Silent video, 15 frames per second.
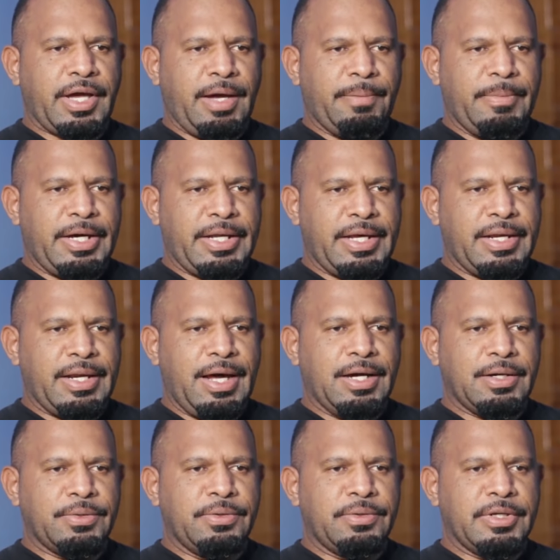keamanan
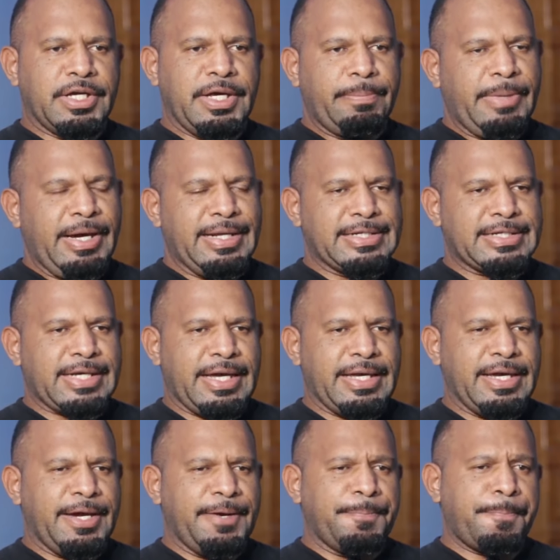akun Gmail
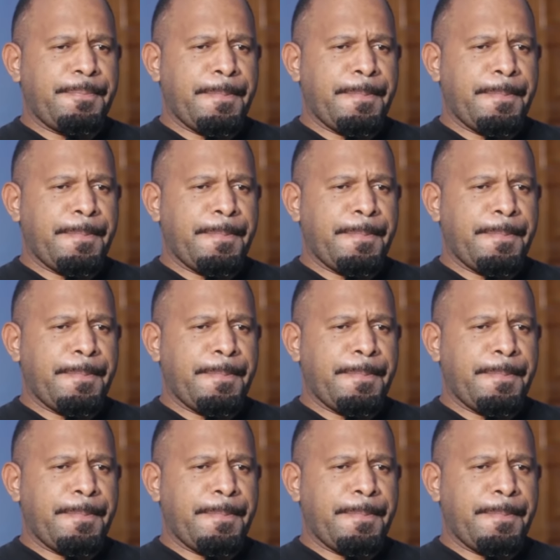saya.